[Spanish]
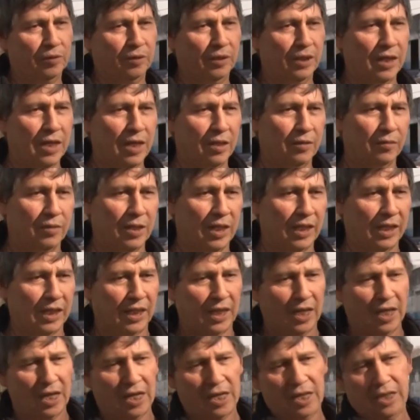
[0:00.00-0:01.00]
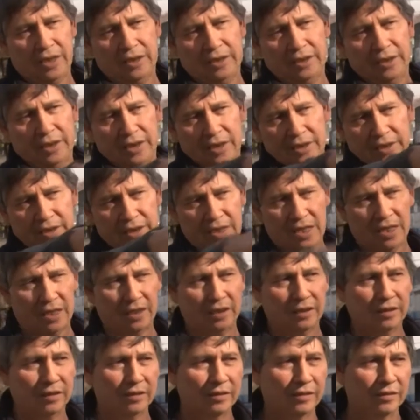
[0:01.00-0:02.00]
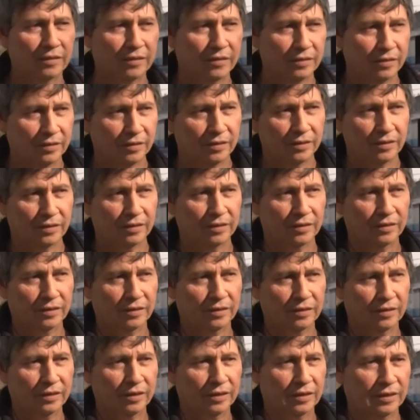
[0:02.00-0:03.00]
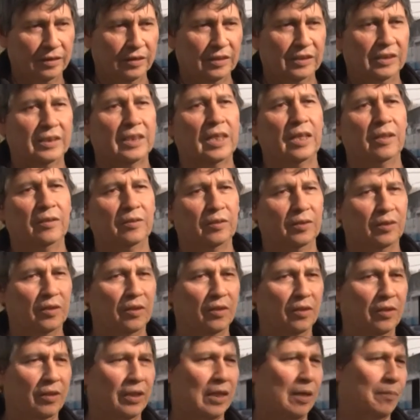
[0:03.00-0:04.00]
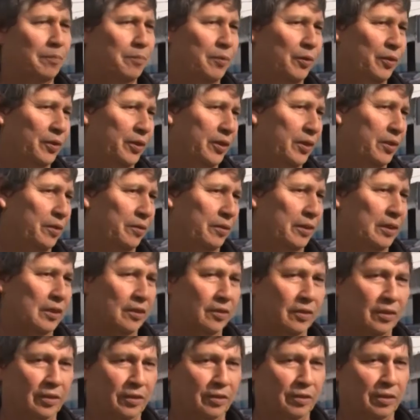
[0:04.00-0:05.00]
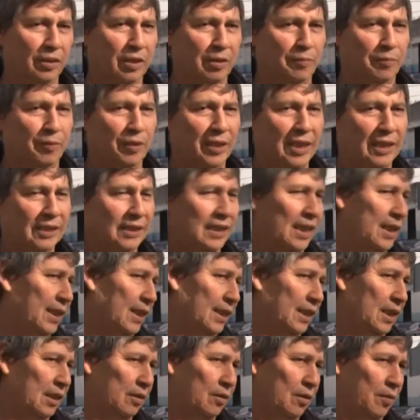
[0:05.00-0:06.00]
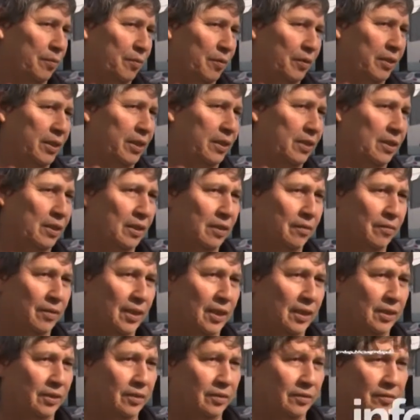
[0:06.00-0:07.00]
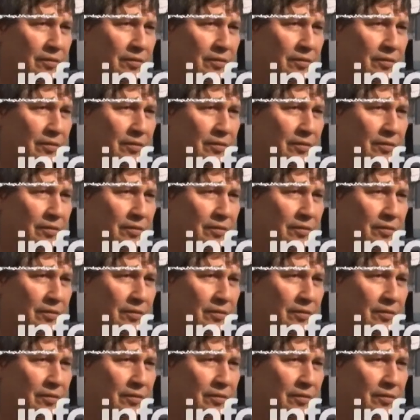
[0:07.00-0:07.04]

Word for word: todo de agua, acá y allá y sale un olor a podrido, ¿viste? Donde llueve, por pues la zanja está todo podrido el barro.